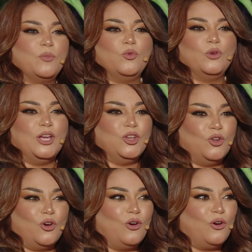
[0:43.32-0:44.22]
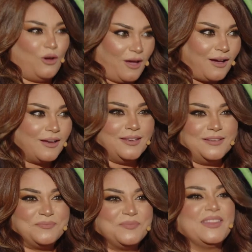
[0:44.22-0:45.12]
أقول إنه هاي
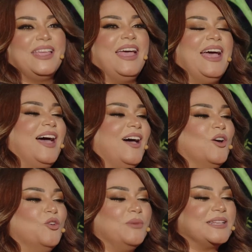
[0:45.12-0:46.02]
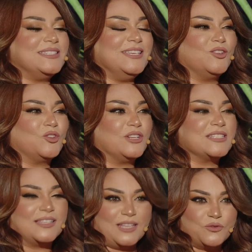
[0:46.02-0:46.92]
اهلا وسهلا او ميرسي انكم
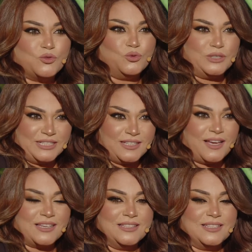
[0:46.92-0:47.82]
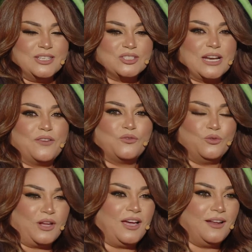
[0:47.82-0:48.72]
استضفتوني اكيد إلي شرف
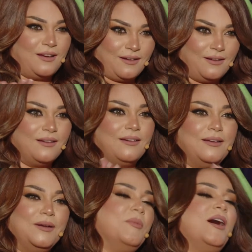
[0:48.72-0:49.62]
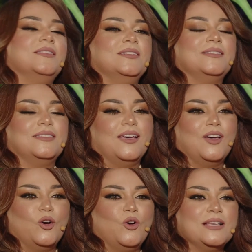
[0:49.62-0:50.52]
كون على آه، محطه
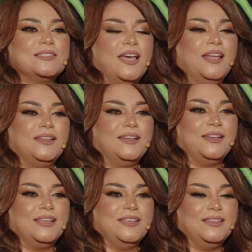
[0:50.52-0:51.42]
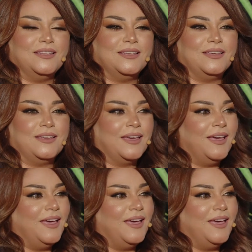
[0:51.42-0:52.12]
او اس ان اللي هي